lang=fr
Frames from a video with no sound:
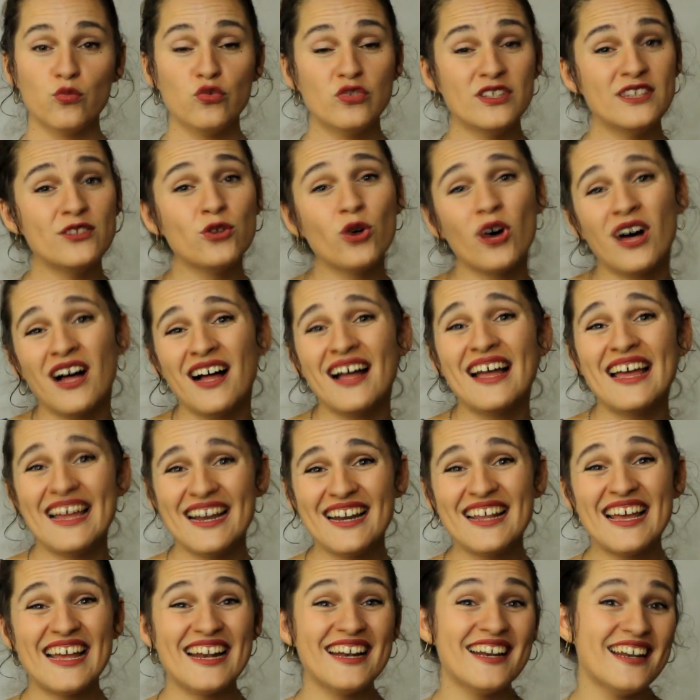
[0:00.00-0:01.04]
Musidora,
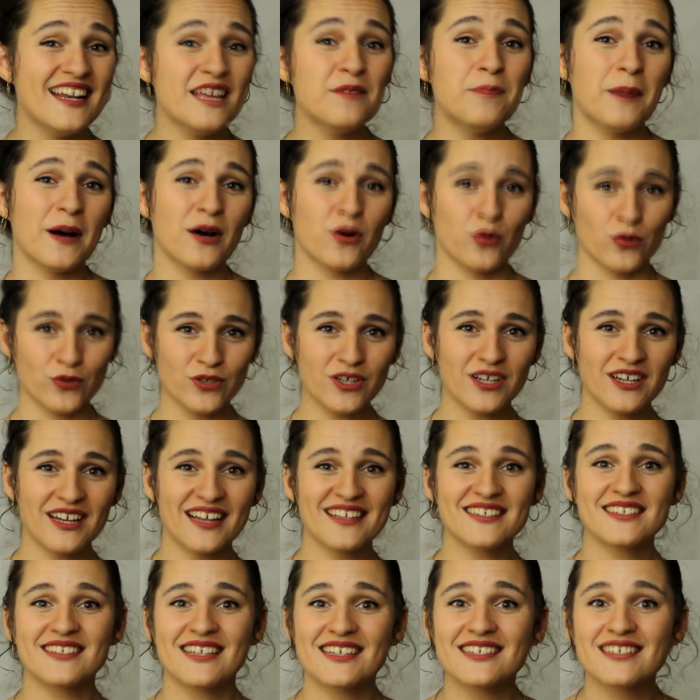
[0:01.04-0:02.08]
elle, elle l'est par contre,
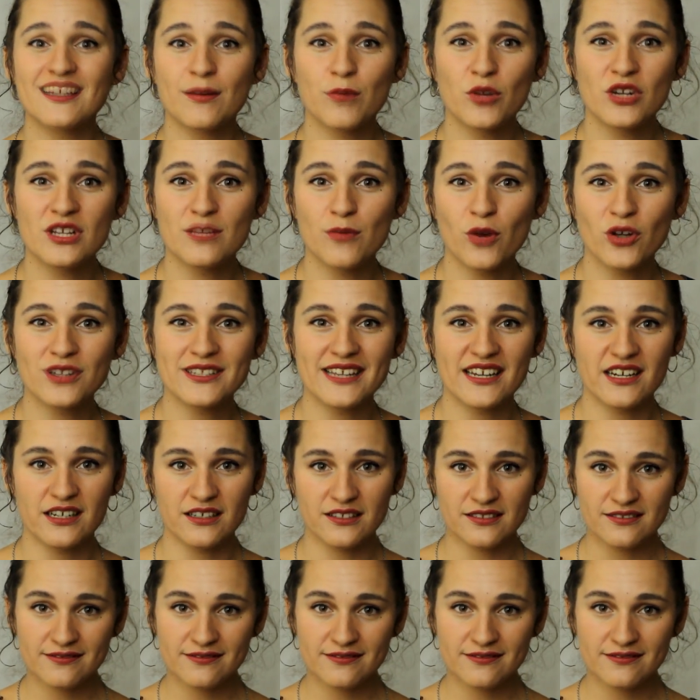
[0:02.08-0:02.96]
un sexe symbole immortel.